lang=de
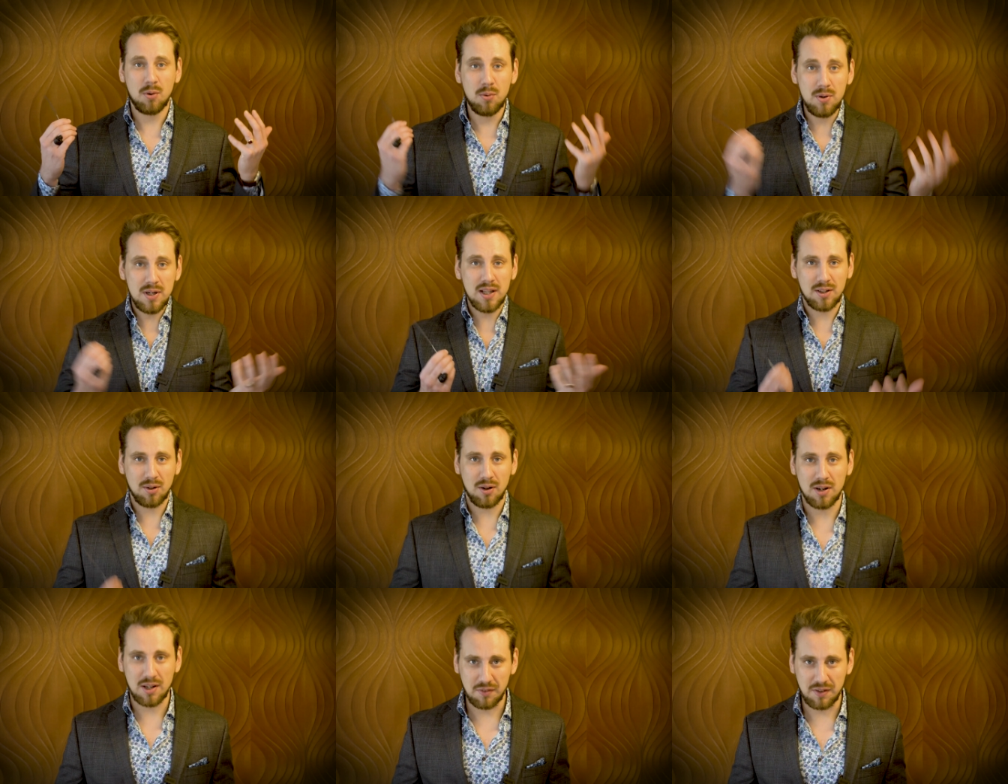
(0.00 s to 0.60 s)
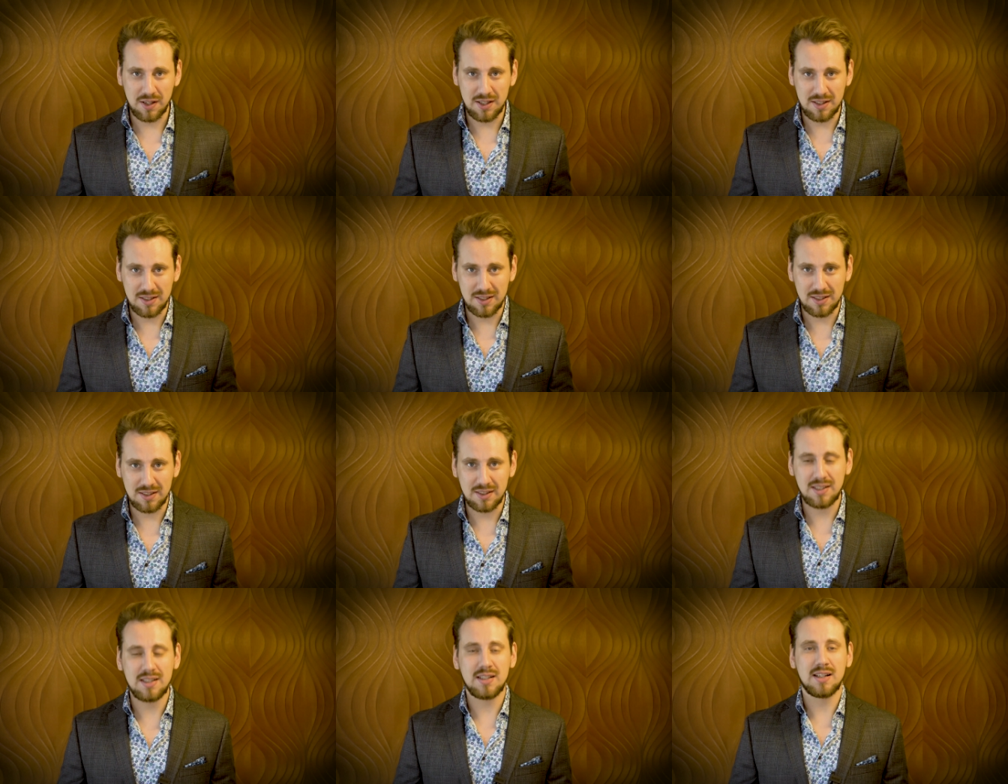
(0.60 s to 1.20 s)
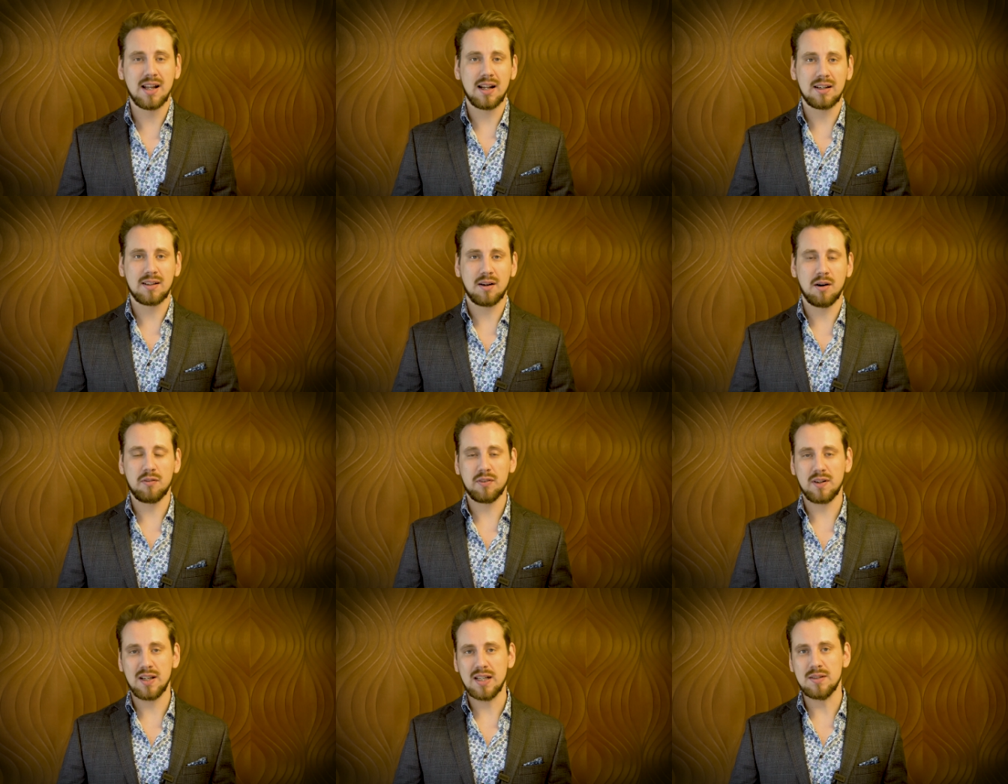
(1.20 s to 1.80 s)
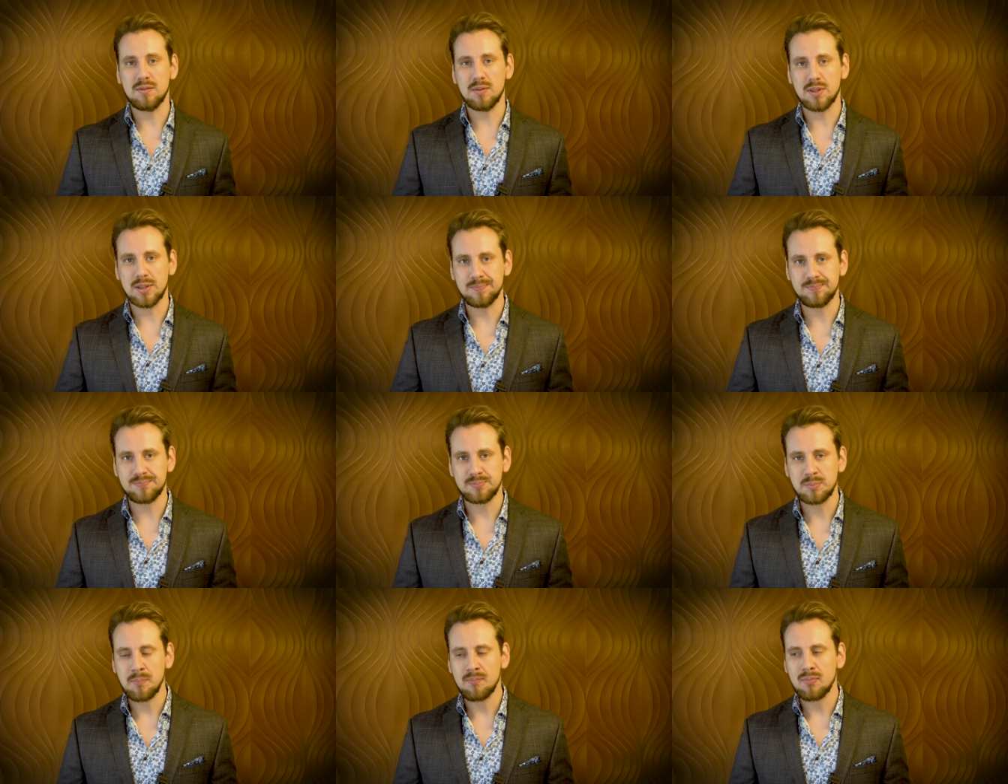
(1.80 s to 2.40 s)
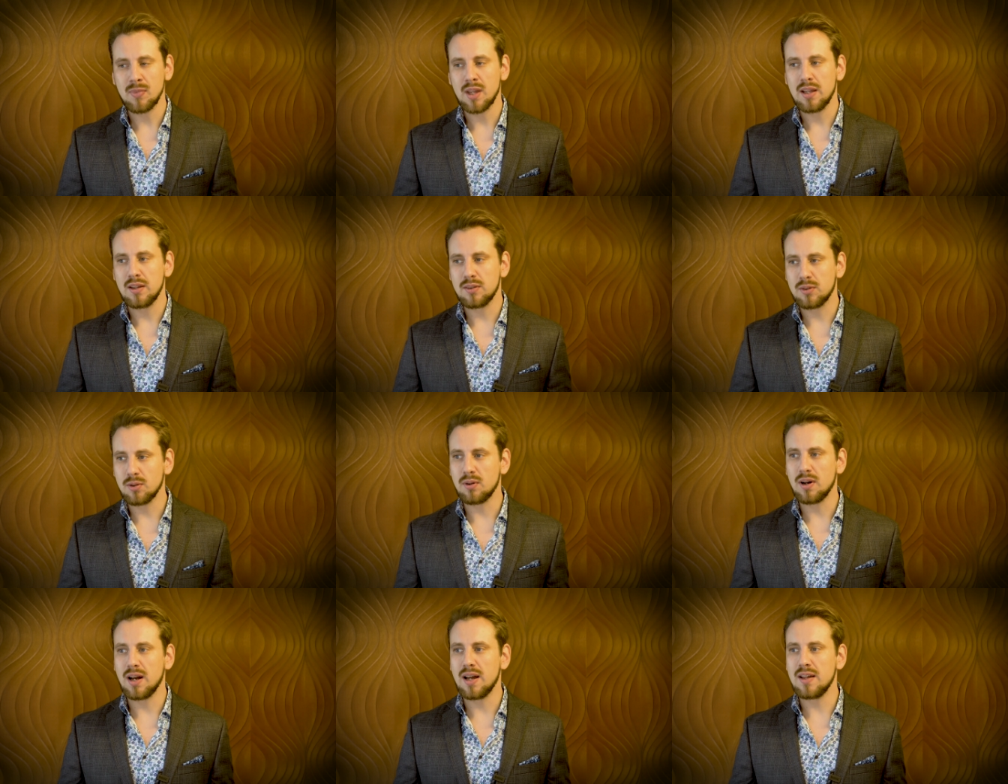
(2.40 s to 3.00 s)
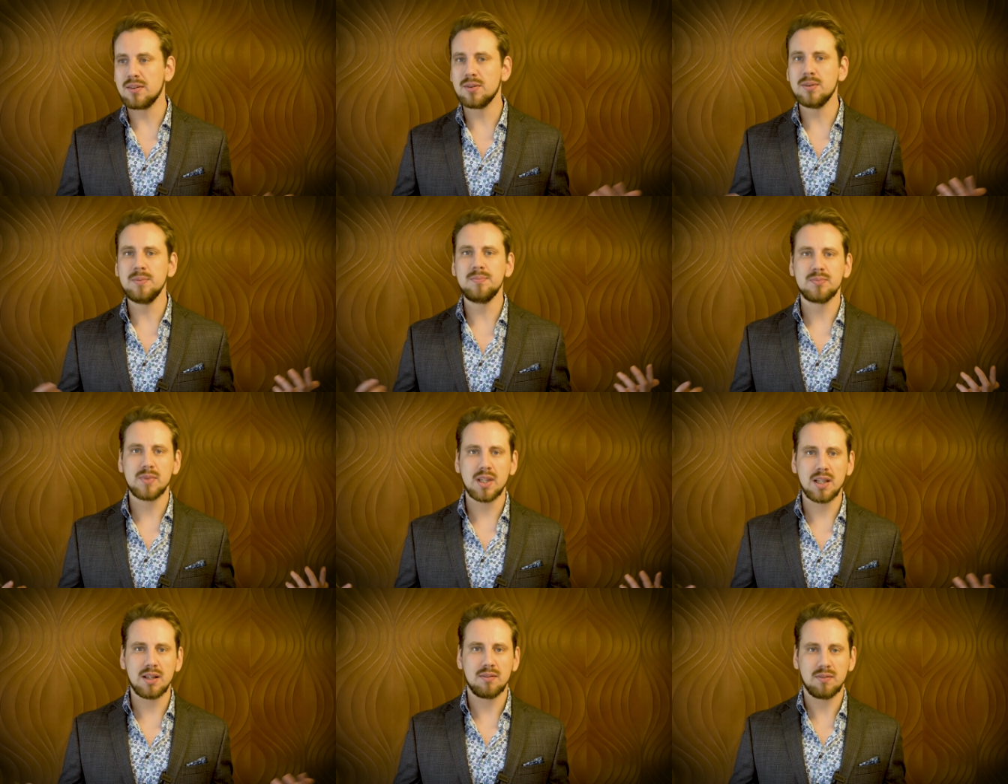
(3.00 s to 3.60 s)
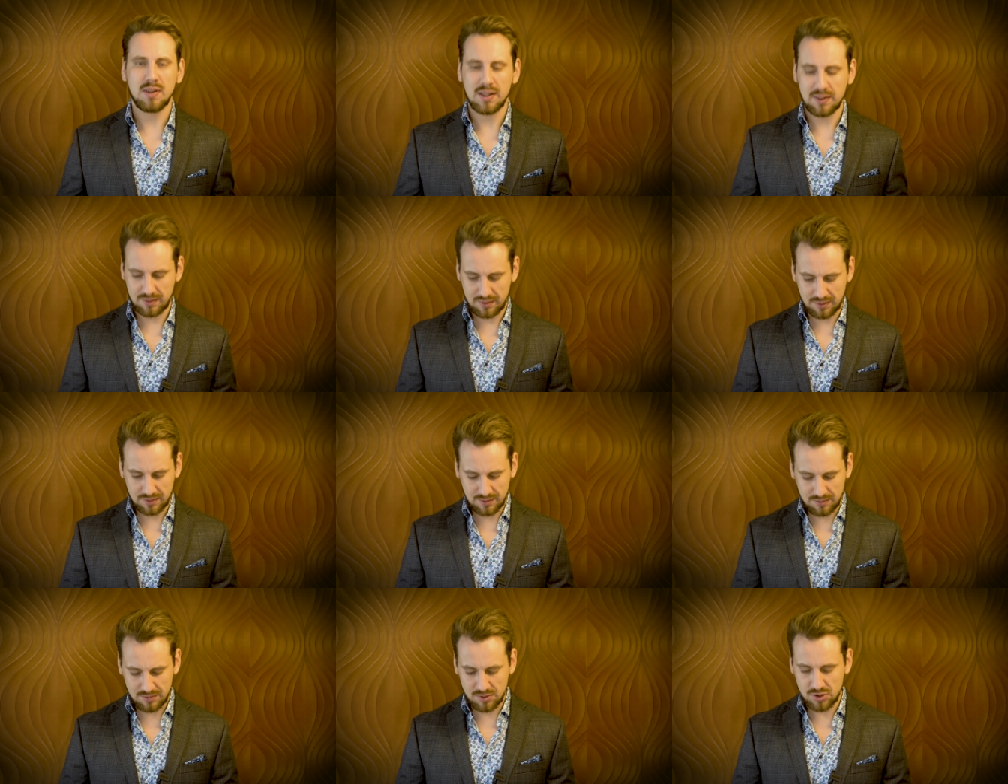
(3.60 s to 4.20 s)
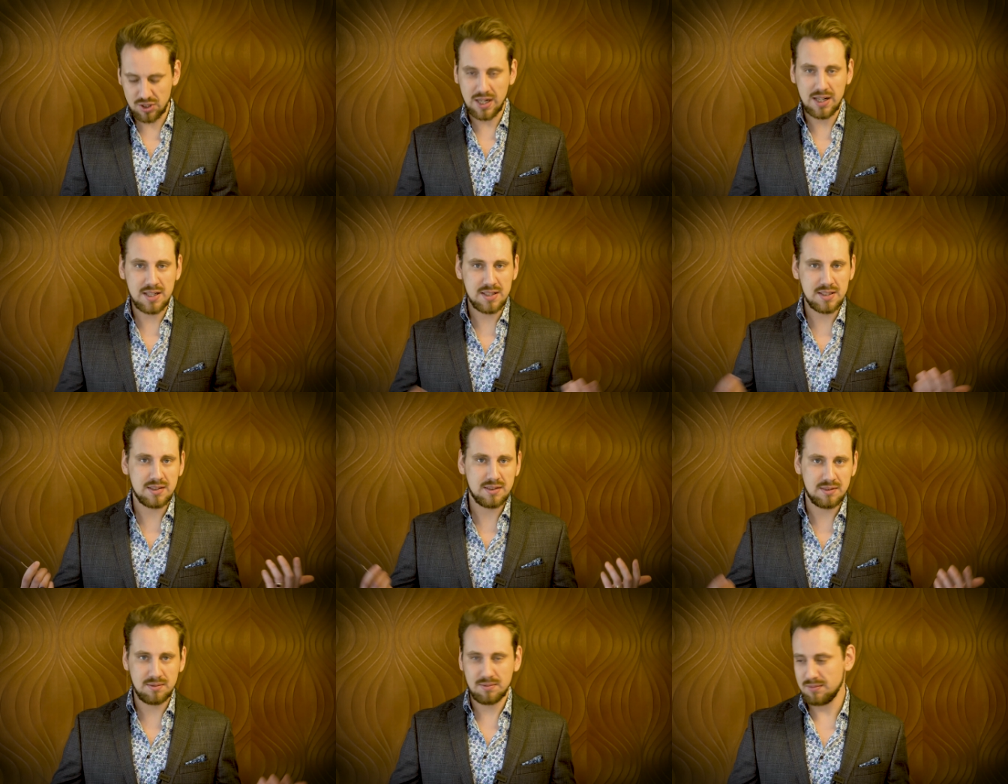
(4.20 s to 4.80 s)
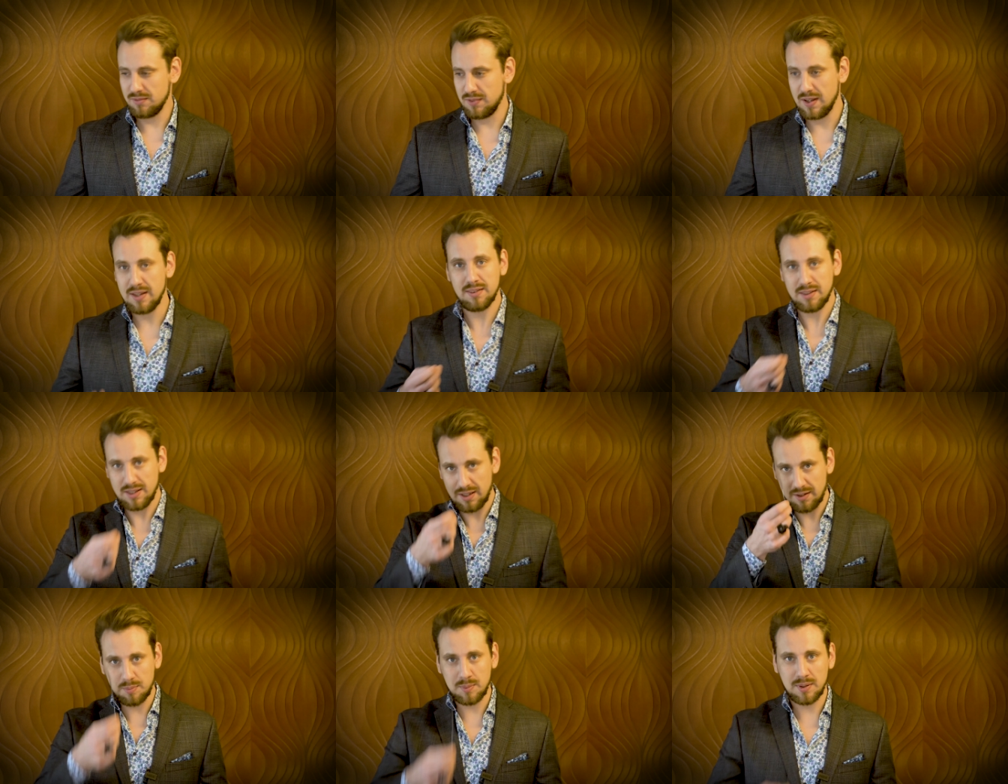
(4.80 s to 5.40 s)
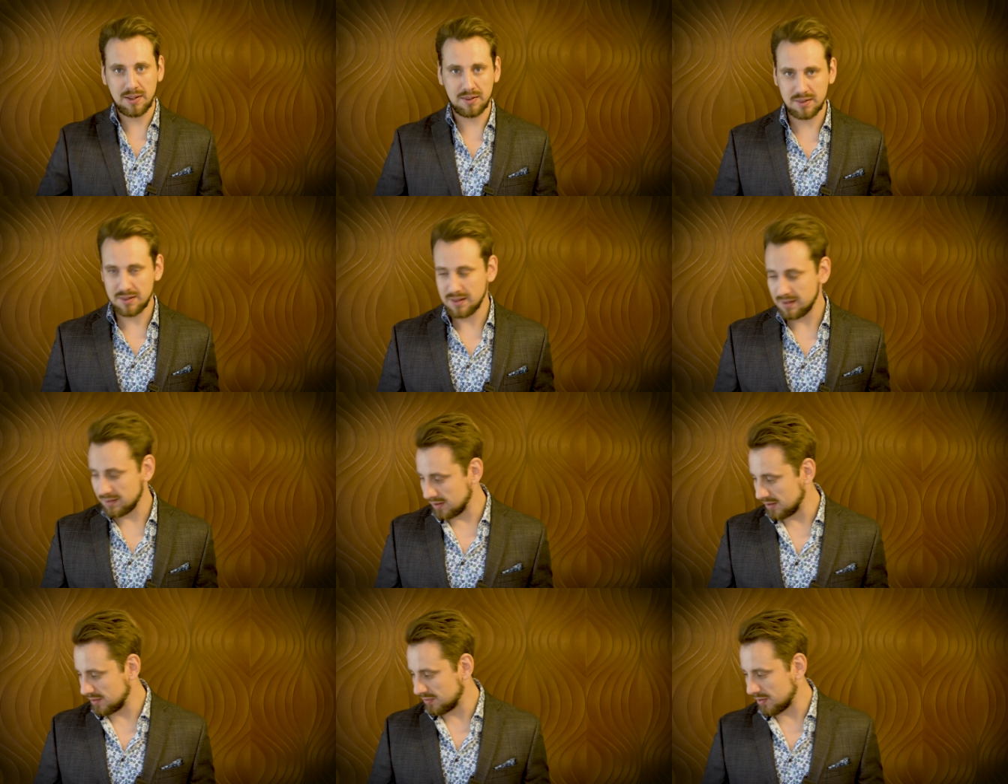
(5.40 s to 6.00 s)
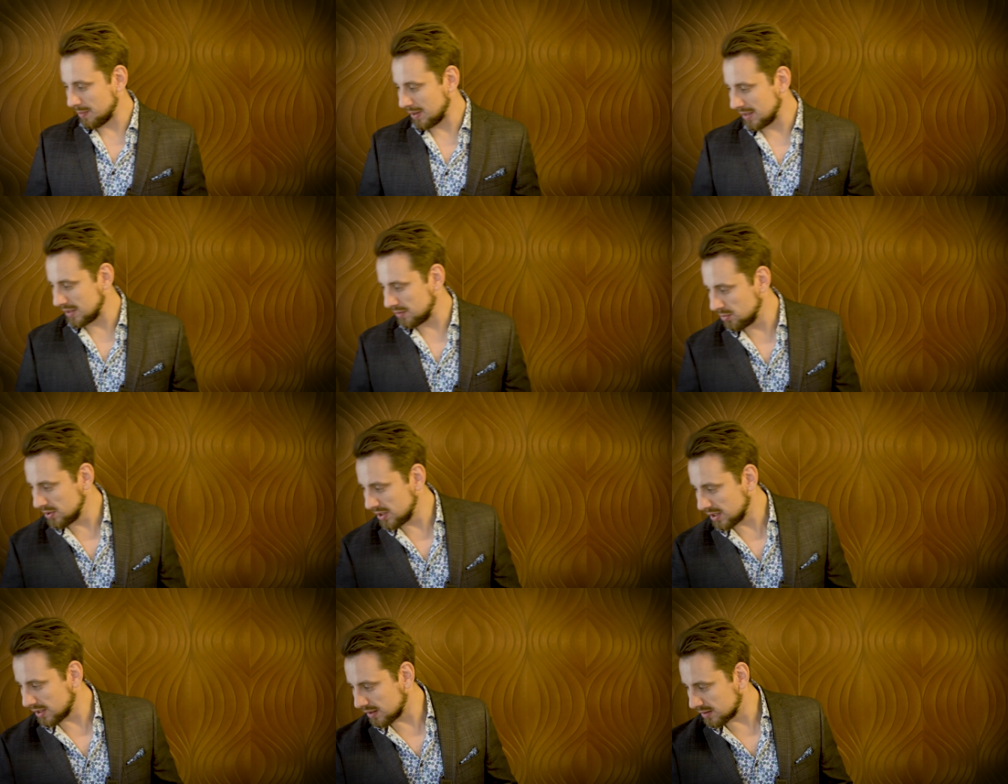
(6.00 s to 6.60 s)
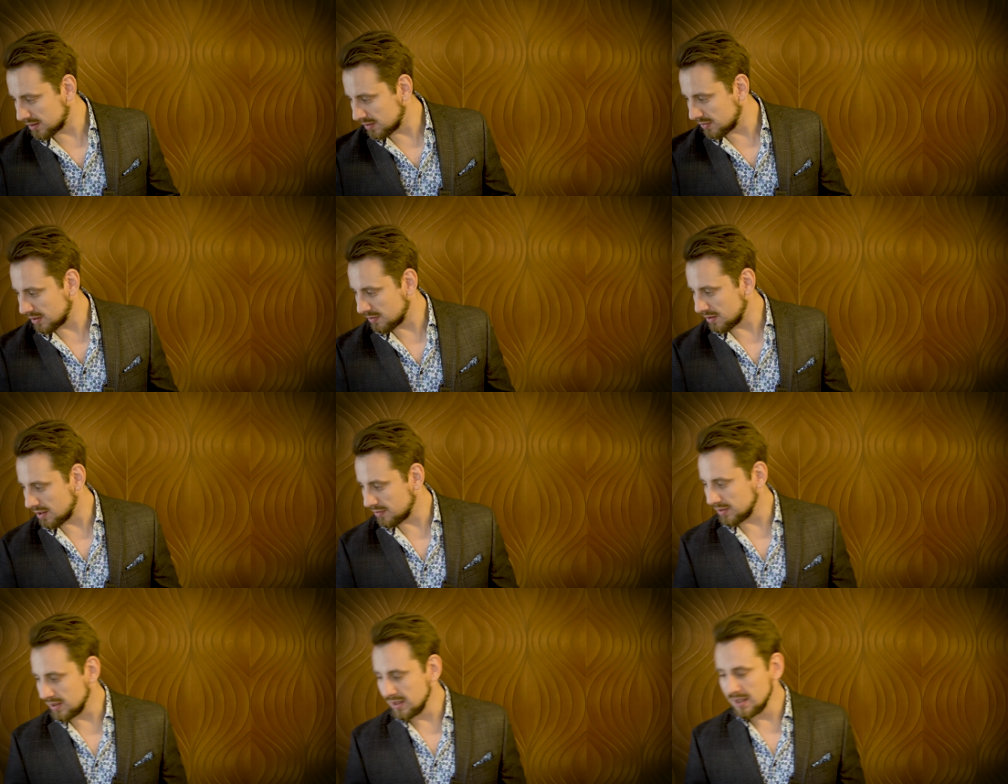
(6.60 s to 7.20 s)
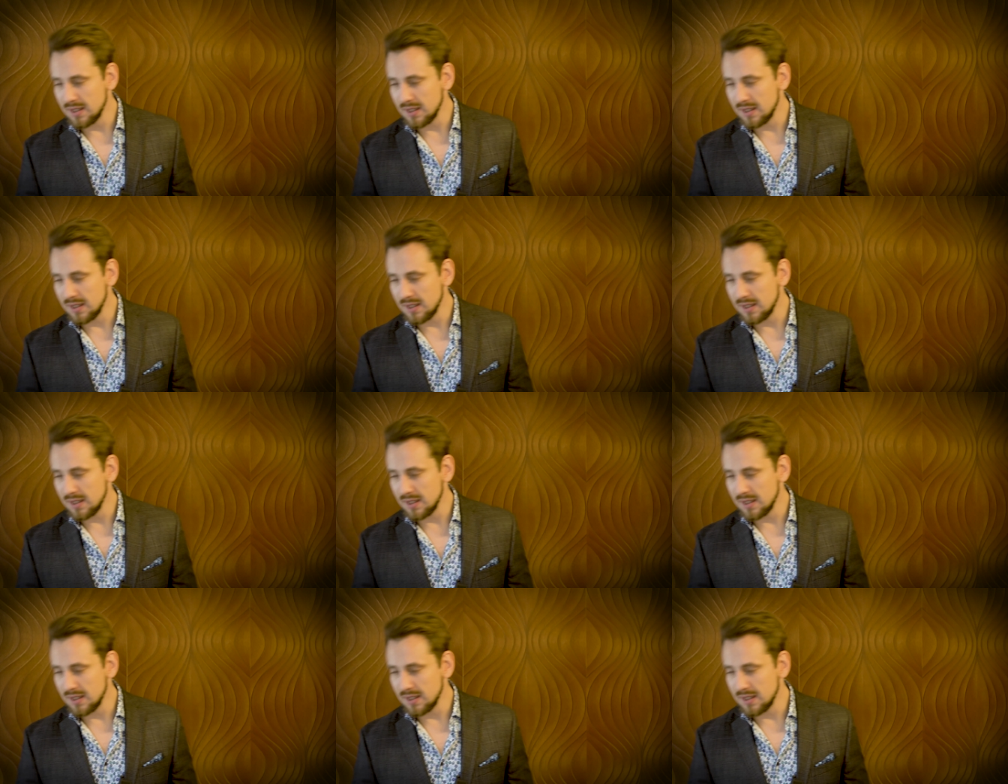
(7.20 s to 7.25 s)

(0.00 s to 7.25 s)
100 Leute finden, die da draufklicken würden. So, also, was äh, stelle ich fest? Erstmal, dass ich diese verbrannte Wunderkerze wegwerfe.